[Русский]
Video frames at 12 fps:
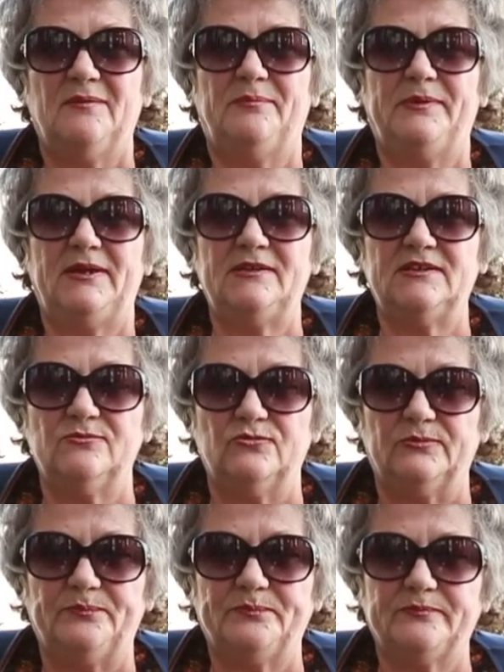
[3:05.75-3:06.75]

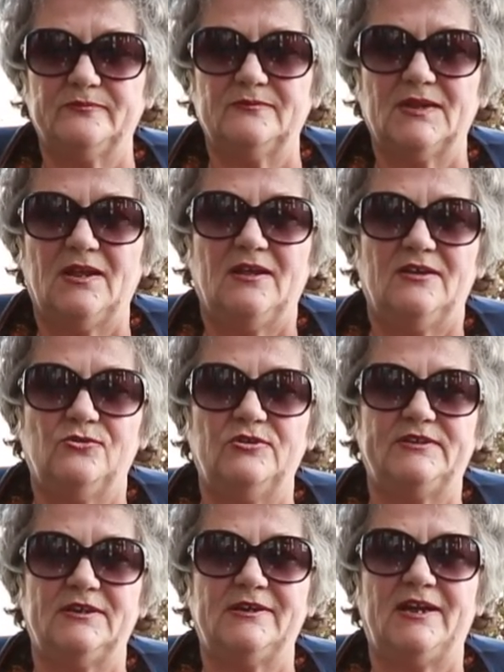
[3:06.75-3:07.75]
Поэтому,
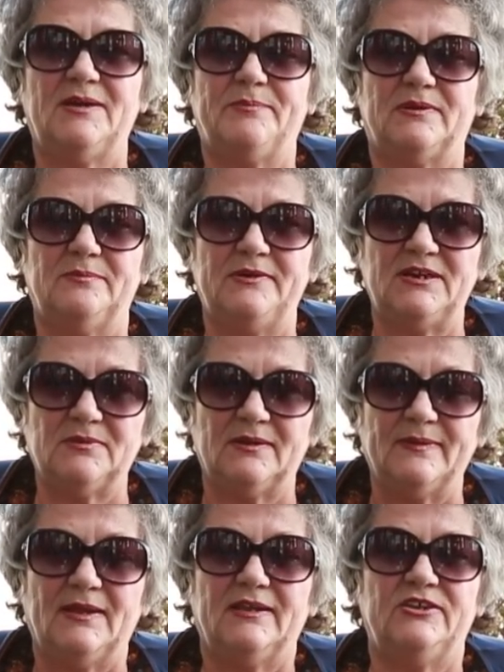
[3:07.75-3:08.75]
коль такая
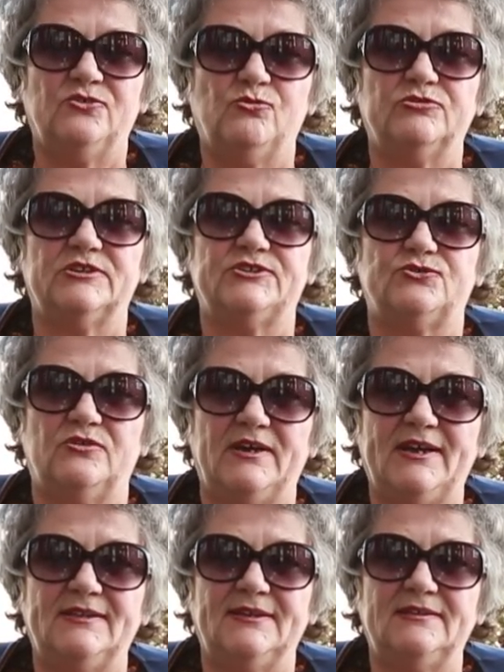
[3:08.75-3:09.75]
проблема, и кожа
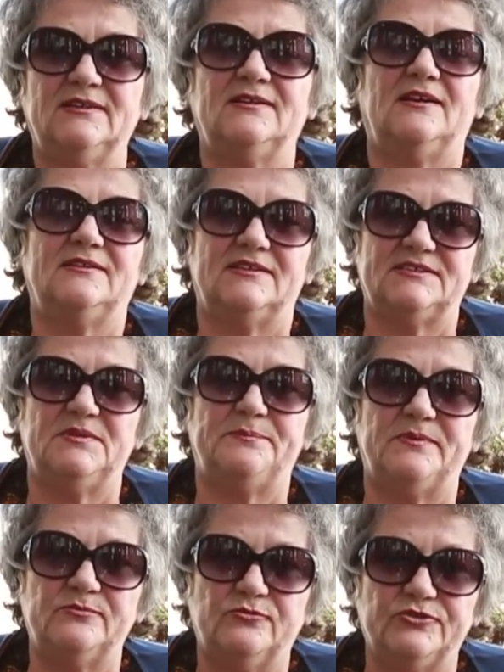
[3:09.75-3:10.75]
сухая, надо как-то себе
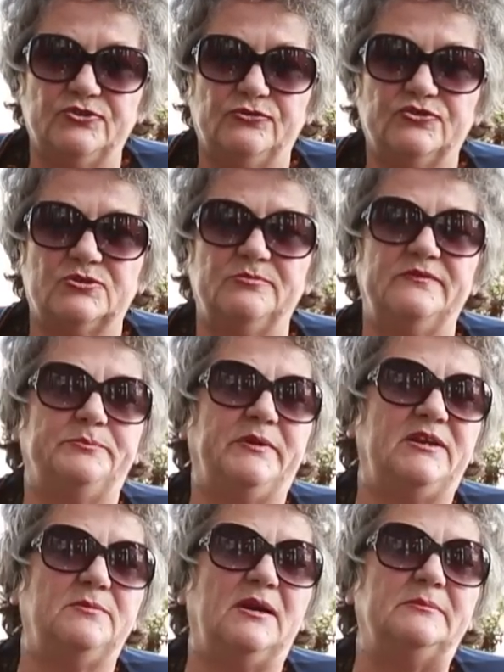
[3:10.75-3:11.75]
помочь. Ну, то, что мы
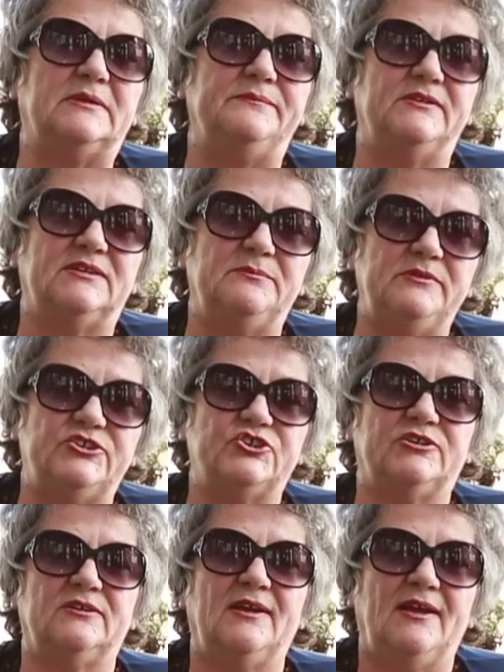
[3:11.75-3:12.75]
принимаем там
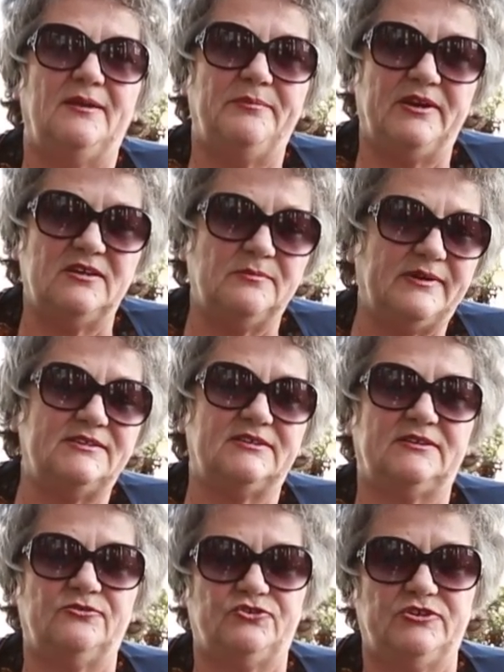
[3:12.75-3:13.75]
витаминчики, принимать
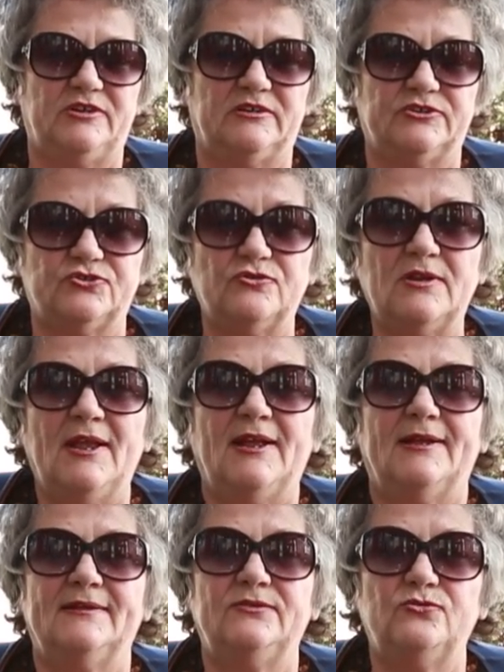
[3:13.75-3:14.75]
это очень хорошо,
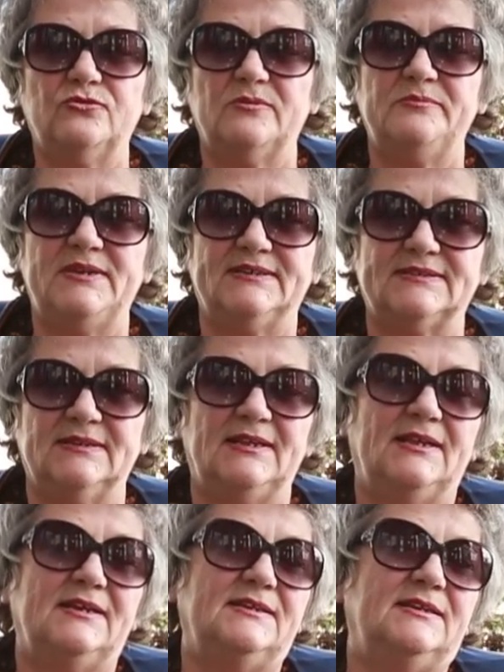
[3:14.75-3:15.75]
но местно.
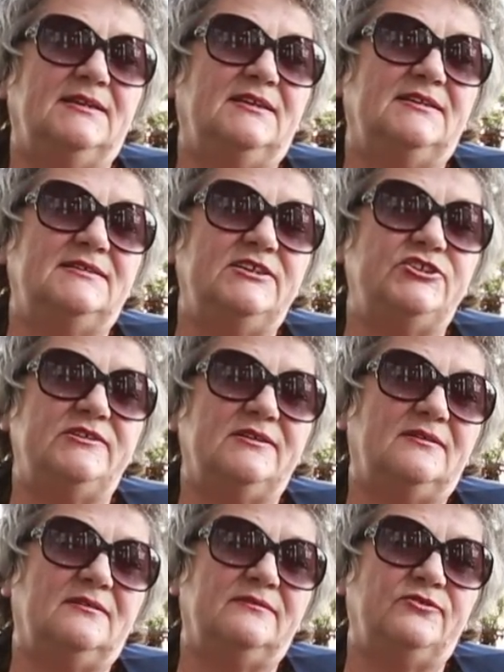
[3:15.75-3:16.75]
Э, значит,
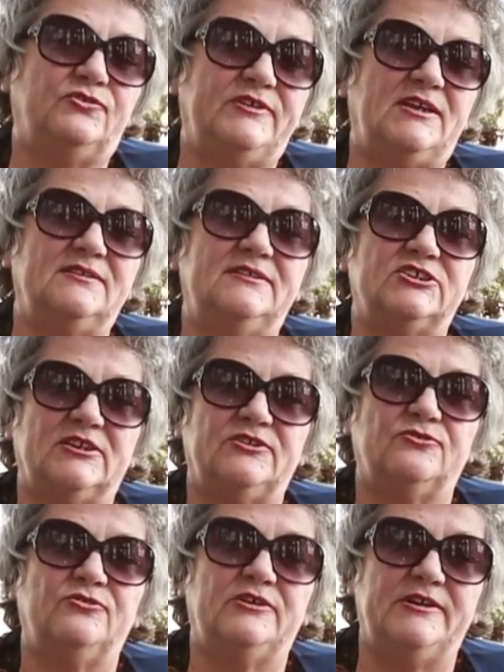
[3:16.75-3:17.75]
э, вот я нашла
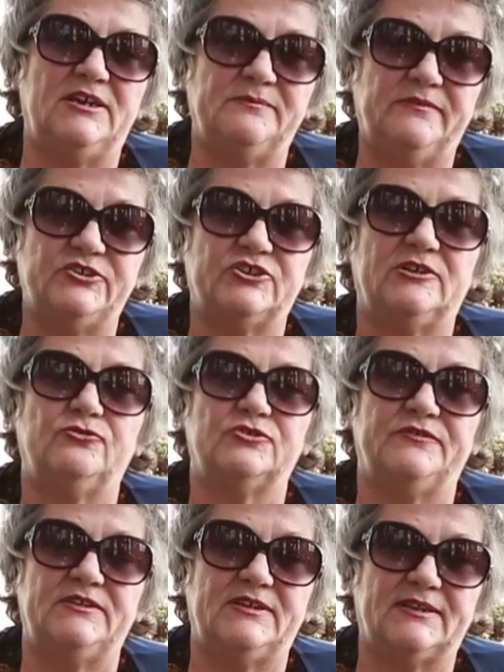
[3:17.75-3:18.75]
такой крем, вычитала
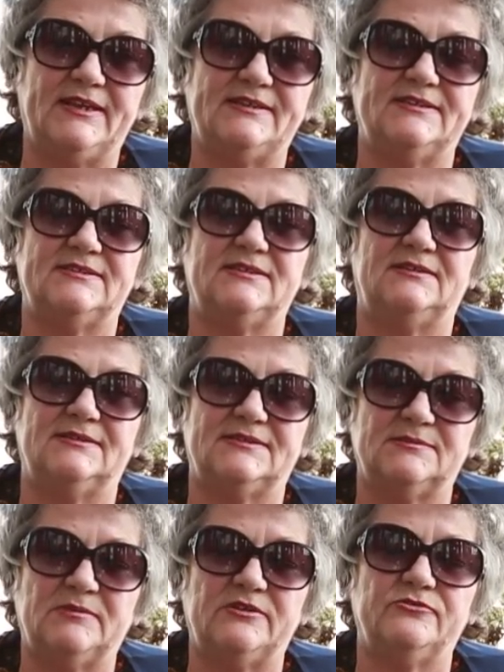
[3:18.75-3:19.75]
тоже в интернете, сделала
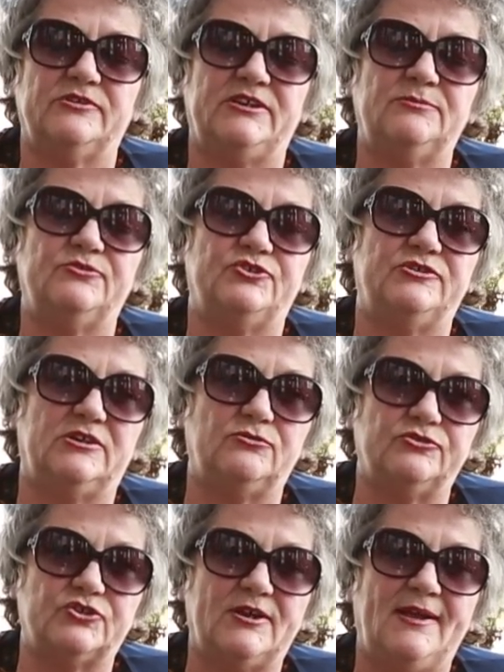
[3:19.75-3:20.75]
сама, крем очень
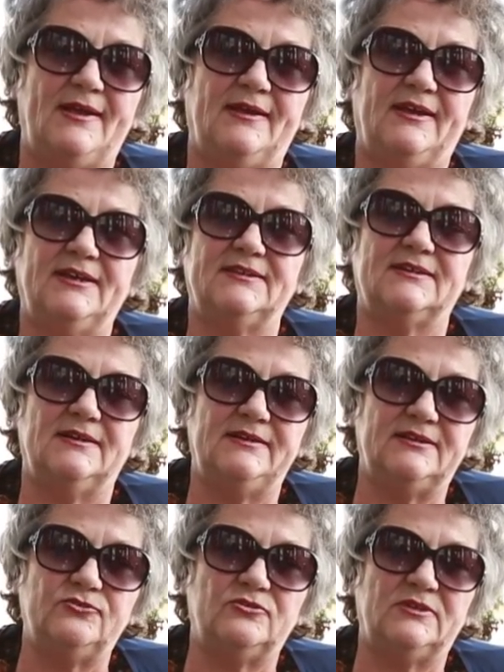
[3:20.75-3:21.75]
хороший. Это
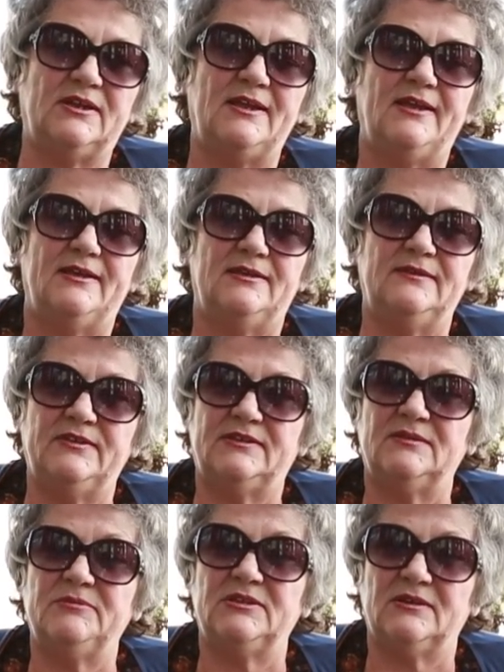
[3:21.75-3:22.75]
календула и
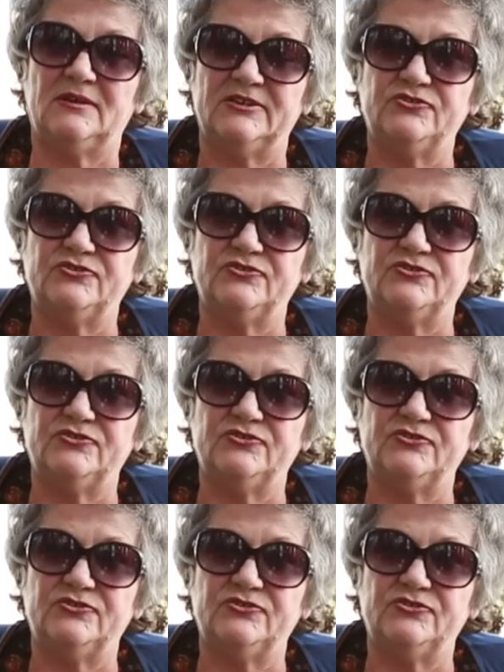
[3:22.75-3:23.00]
витамин А.